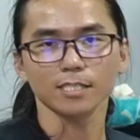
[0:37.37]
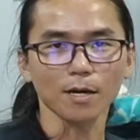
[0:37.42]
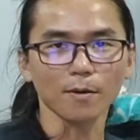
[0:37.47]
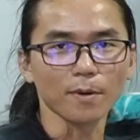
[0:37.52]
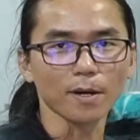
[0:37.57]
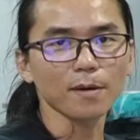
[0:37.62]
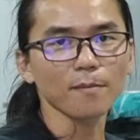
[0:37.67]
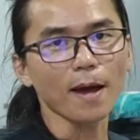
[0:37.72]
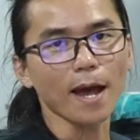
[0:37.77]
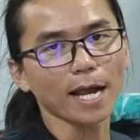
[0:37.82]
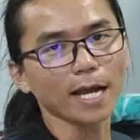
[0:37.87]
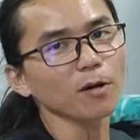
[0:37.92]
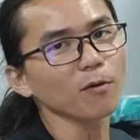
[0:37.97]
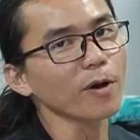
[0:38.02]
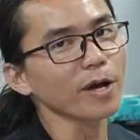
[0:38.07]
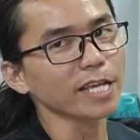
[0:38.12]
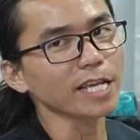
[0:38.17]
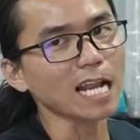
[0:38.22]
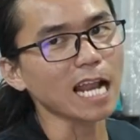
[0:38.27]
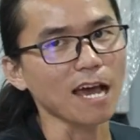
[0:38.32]
Chào mừng các bạn đã
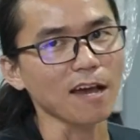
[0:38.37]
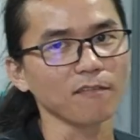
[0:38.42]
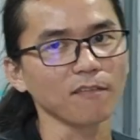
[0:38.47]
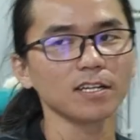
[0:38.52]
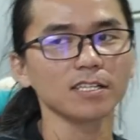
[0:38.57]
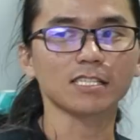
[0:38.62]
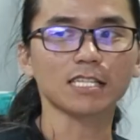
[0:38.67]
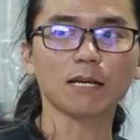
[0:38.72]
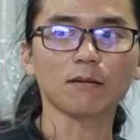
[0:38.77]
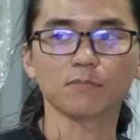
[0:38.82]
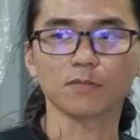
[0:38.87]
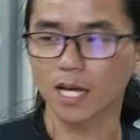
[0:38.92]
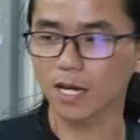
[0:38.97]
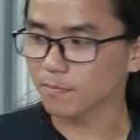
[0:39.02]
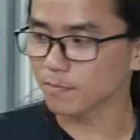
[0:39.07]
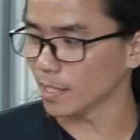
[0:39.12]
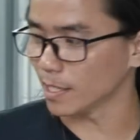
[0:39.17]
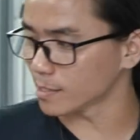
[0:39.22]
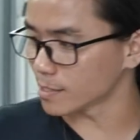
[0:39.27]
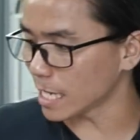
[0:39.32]
quay trở lại với Xe Ôm
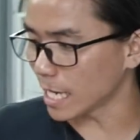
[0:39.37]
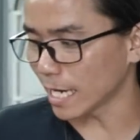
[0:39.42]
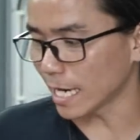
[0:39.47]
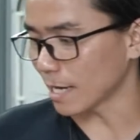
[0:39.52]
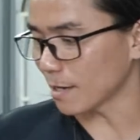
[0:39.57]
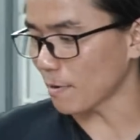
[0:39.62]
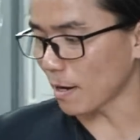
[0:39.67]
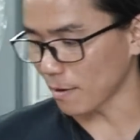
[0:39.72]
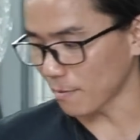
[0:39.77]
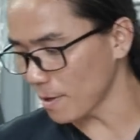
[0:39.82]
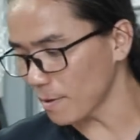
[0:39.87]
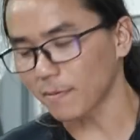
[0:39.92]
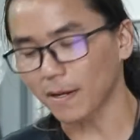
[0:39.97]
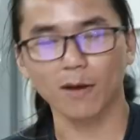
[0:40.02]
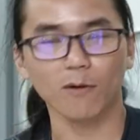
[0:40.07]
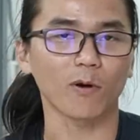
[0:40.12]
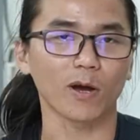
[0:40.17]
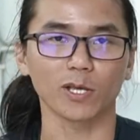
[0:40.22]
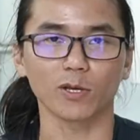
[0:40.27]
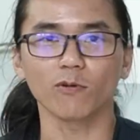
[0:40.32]
Shop nhìn xe. Các bạn biết hôm
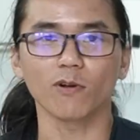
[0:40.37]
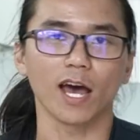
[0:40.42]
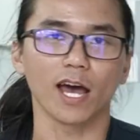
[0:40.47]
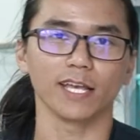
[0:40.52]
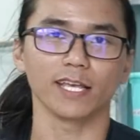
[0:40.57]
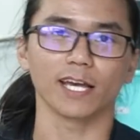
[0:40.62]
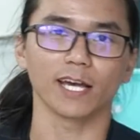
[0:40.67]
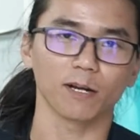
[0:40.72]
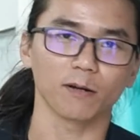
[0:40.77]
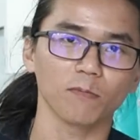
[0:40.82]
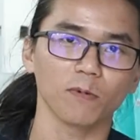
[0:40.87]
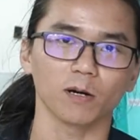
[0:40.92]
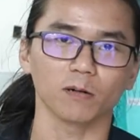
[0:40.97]
nay quay chủ đề về đúng